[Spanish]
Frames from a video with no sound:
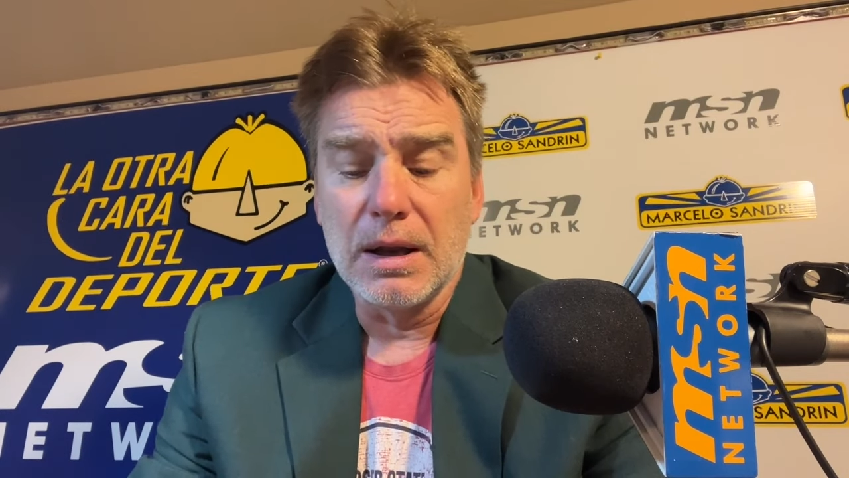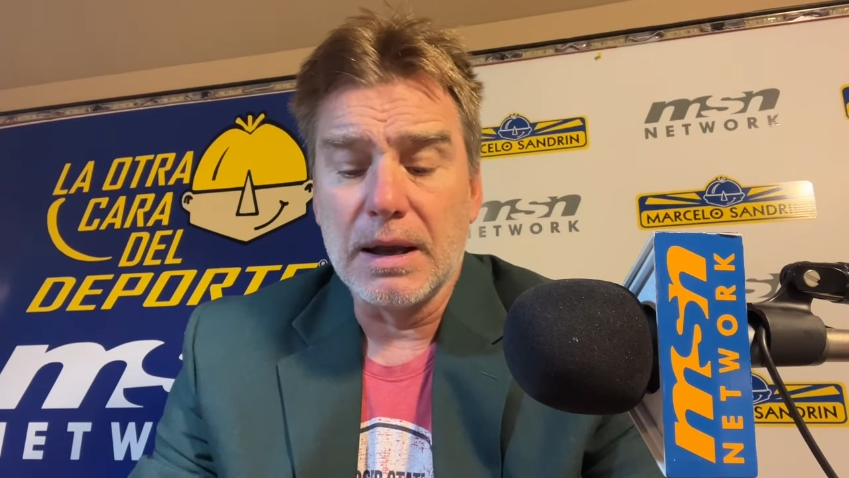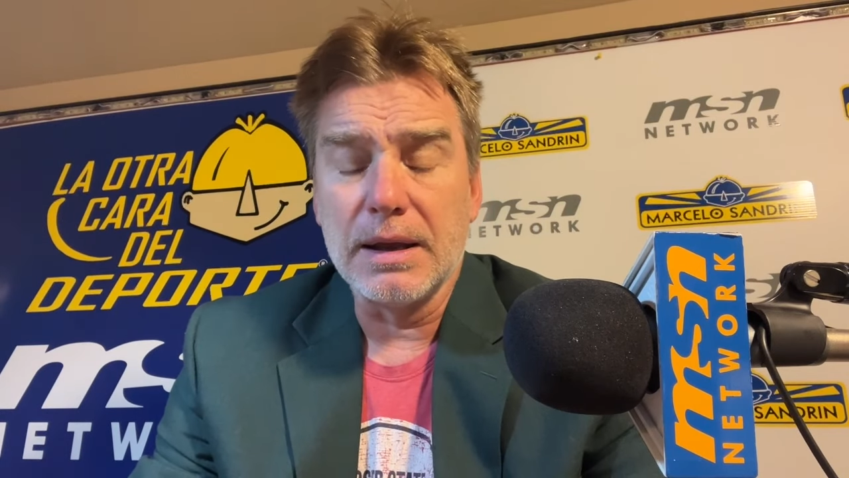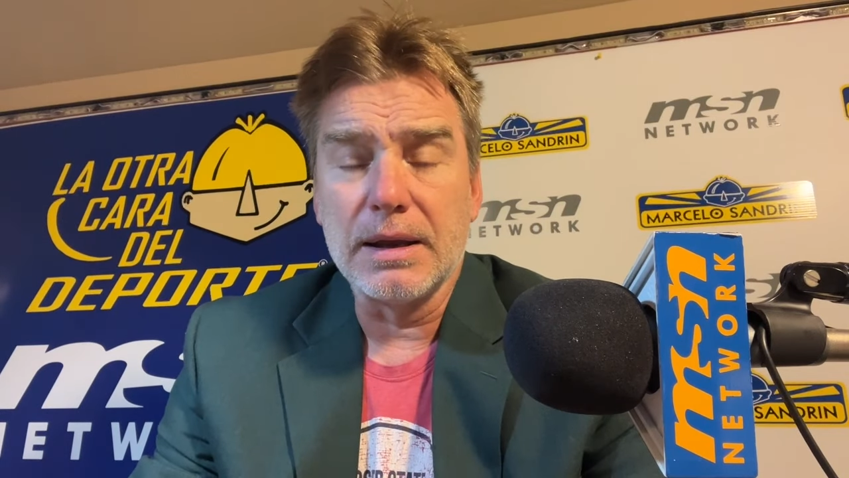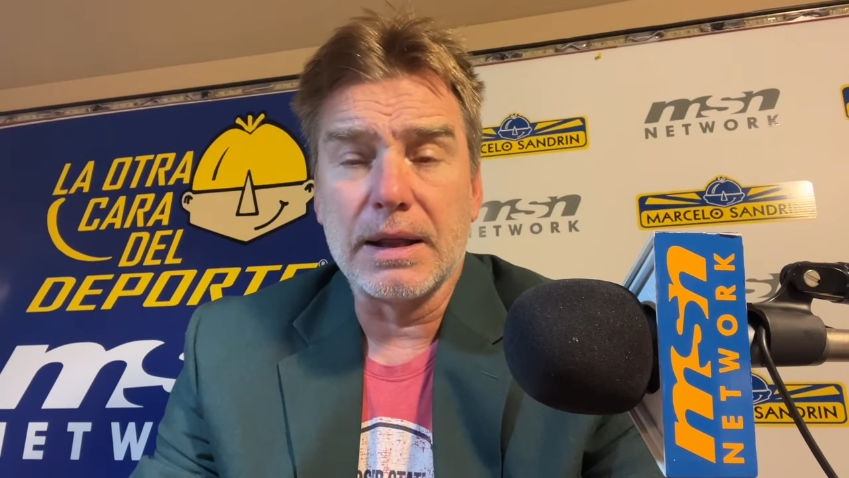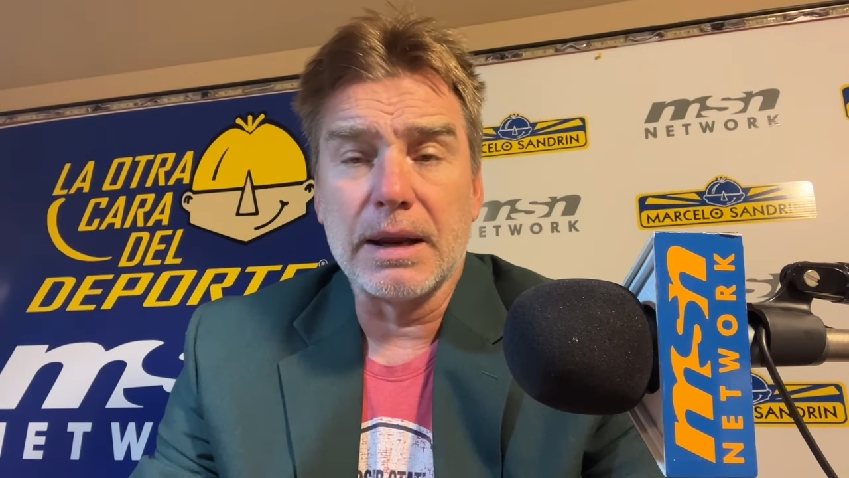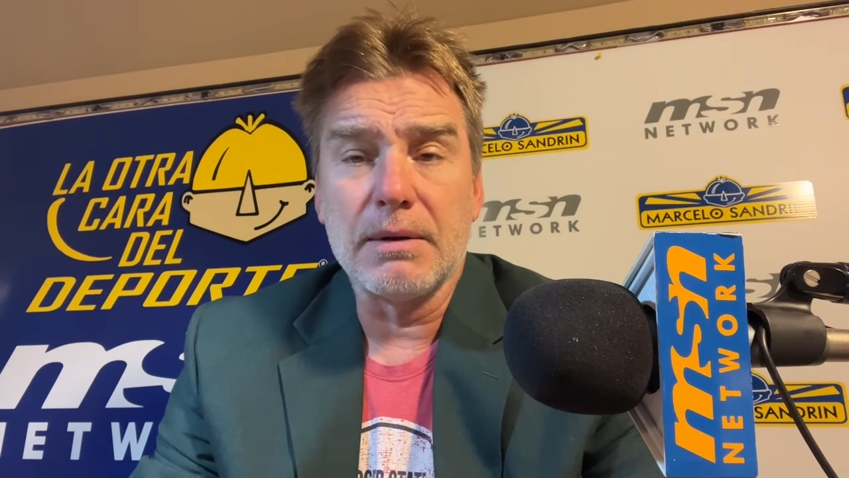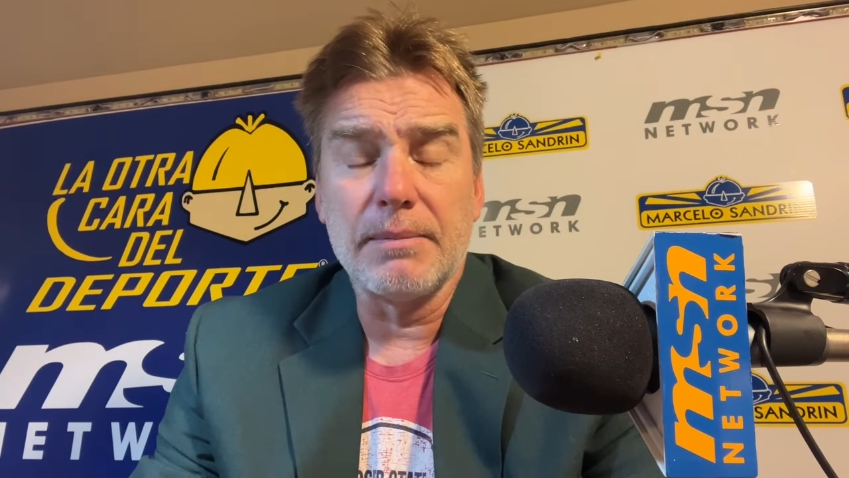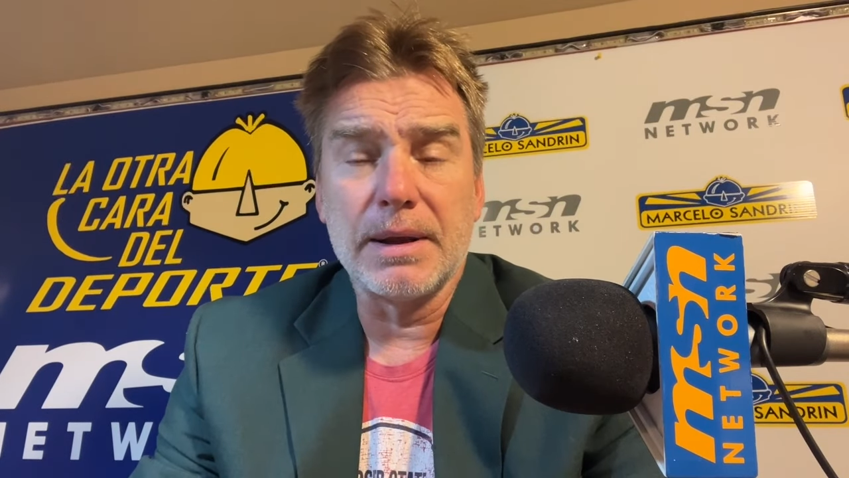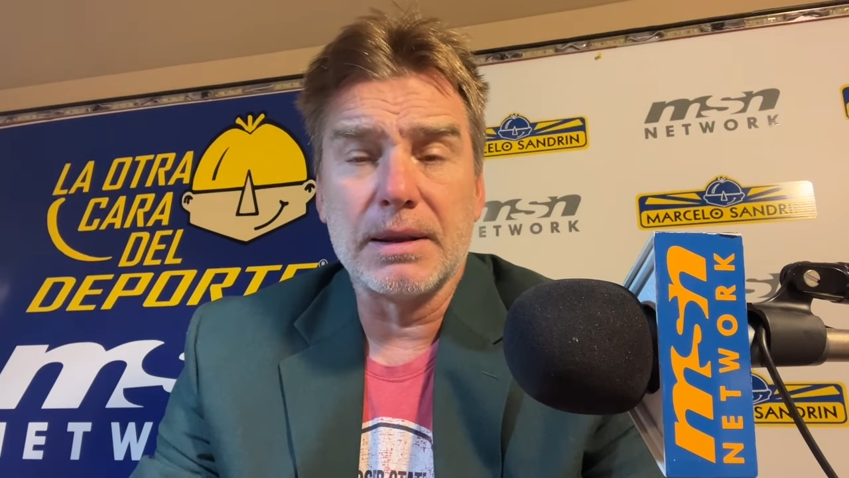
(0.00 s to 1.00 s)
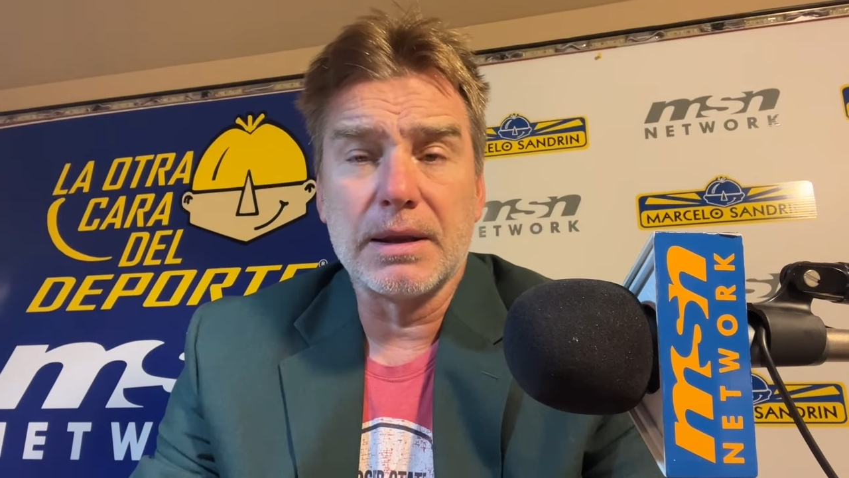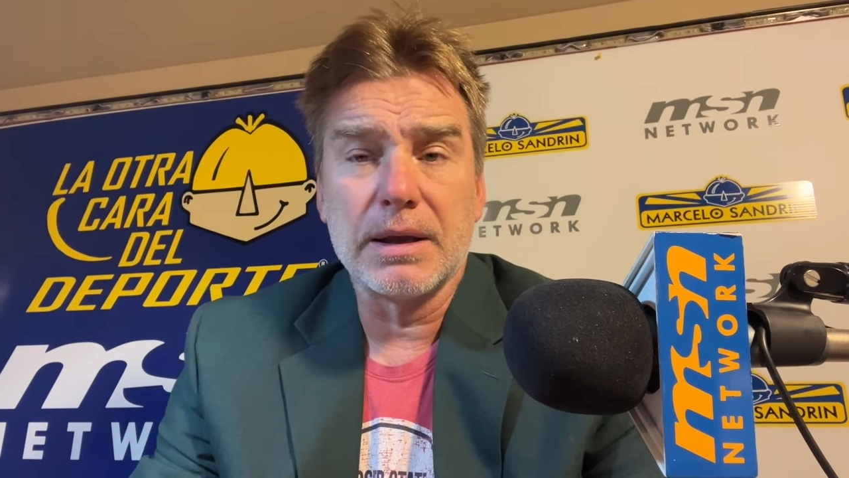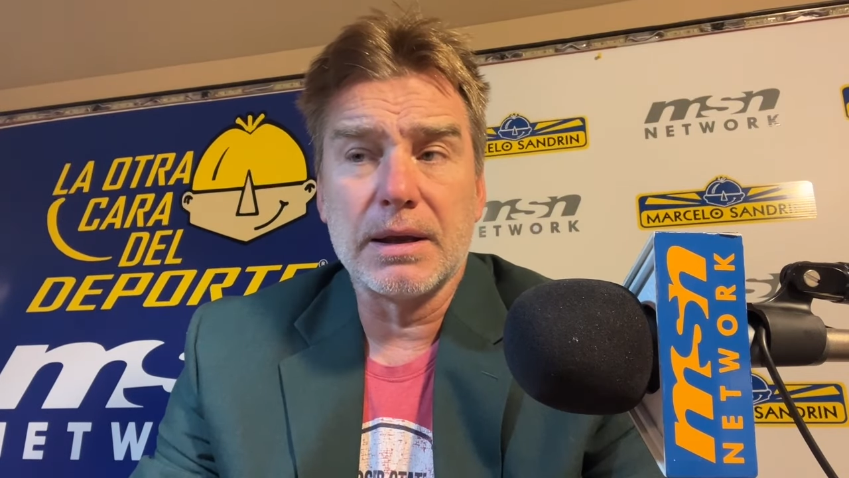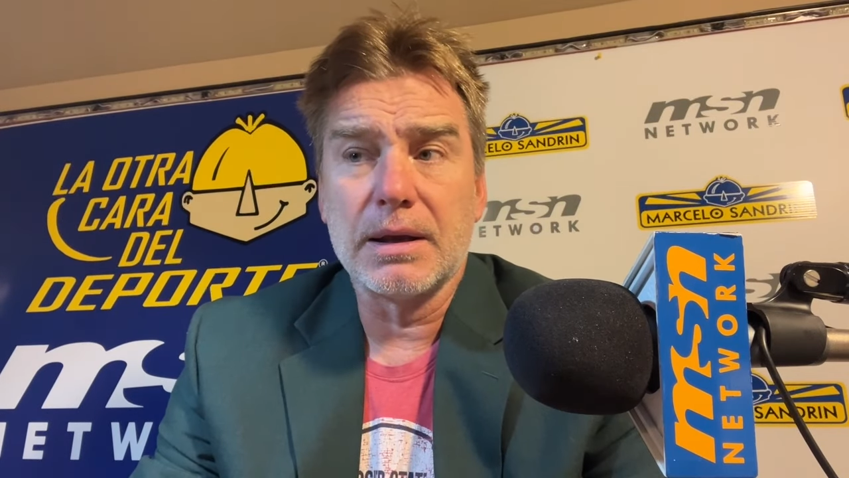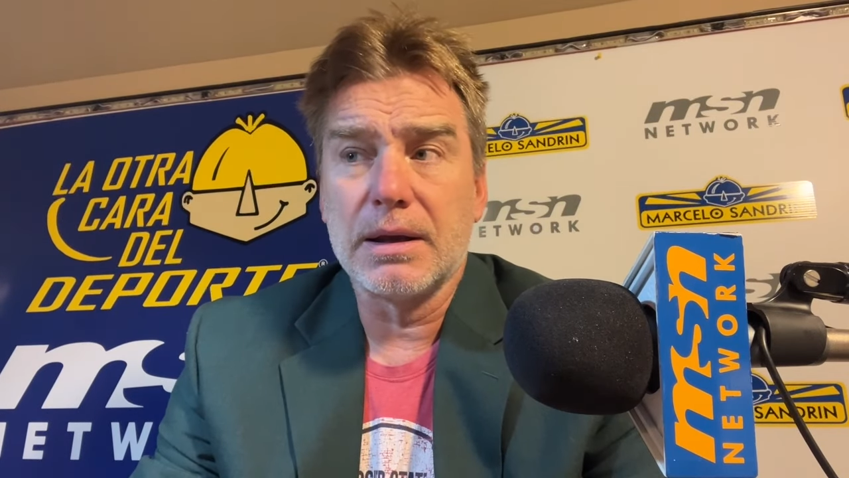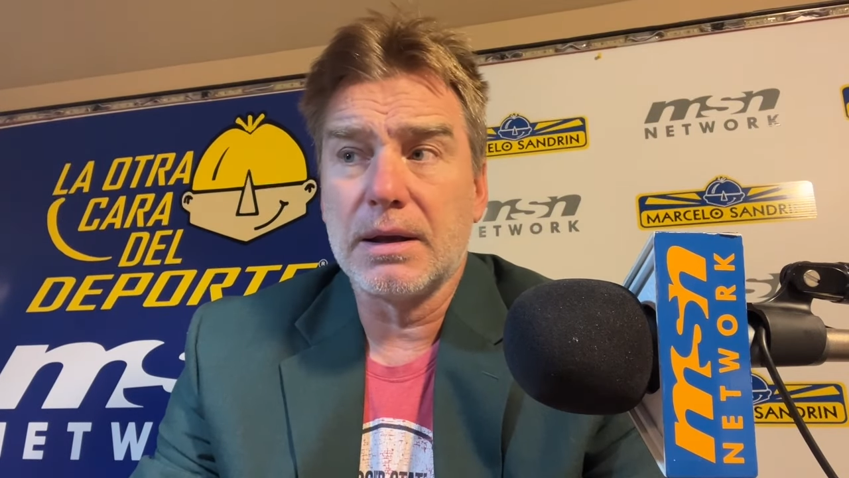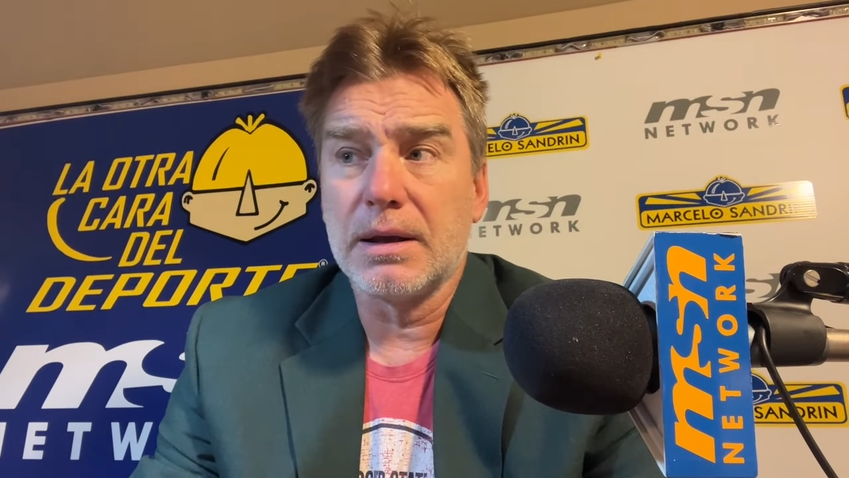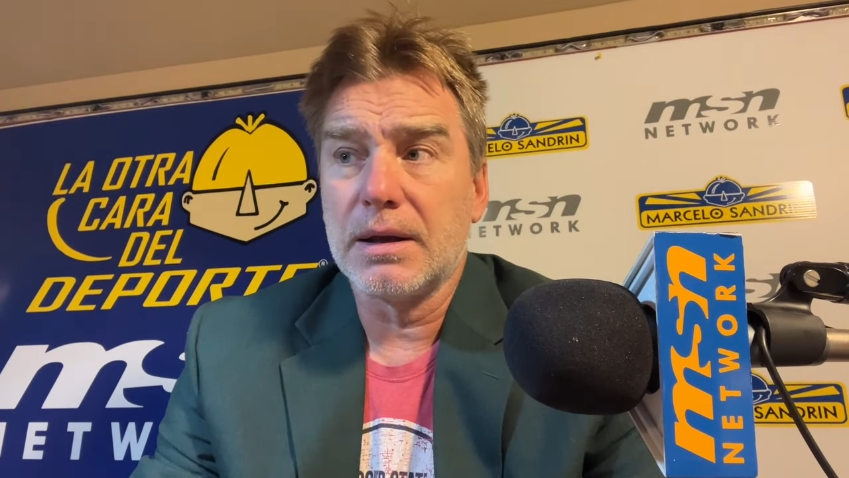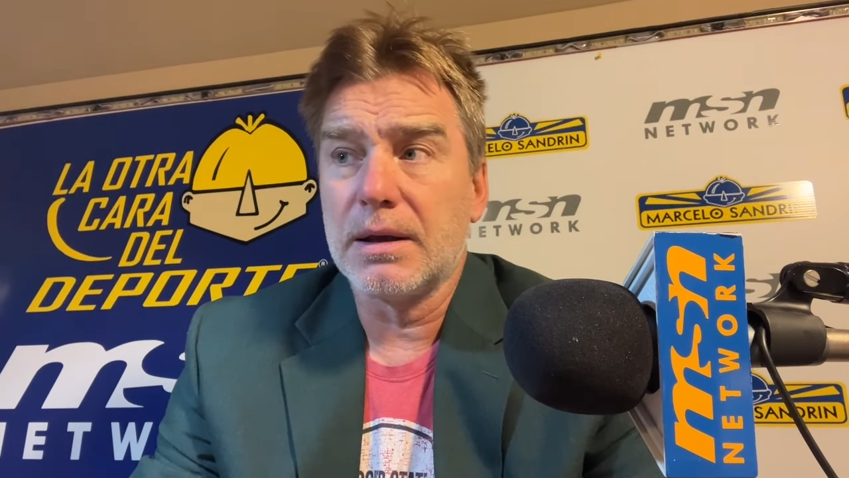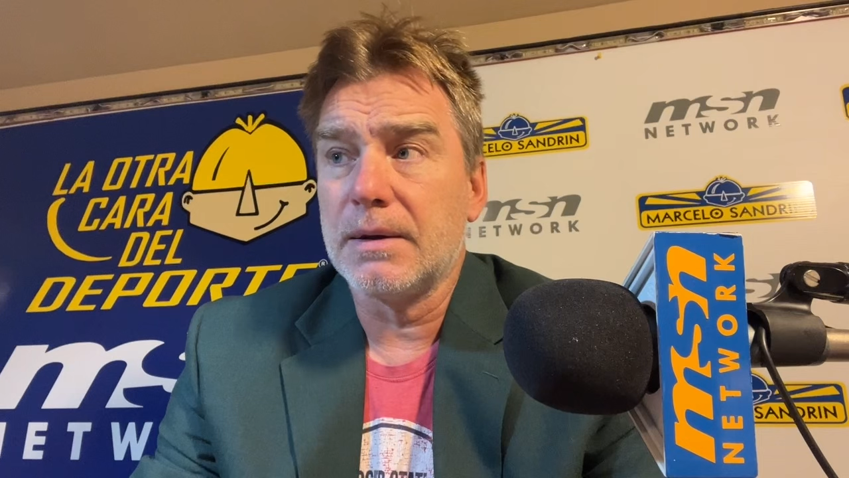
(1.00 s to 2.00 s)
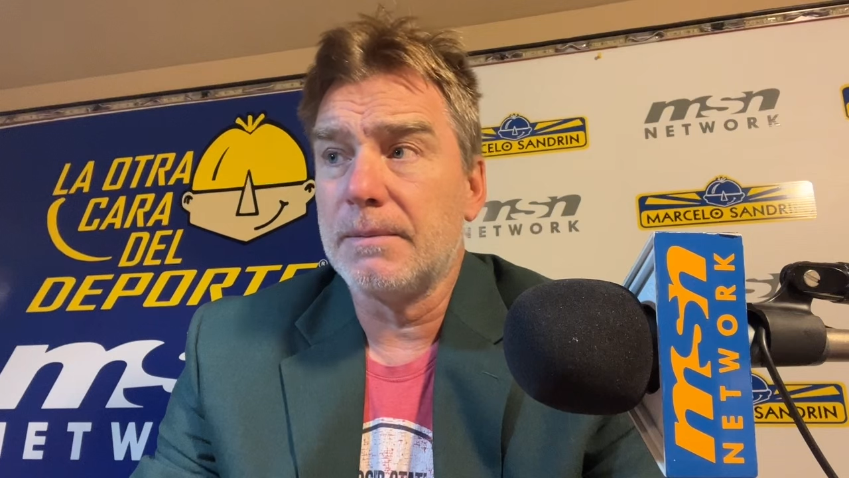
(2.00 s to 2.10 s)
E increíblemente eh,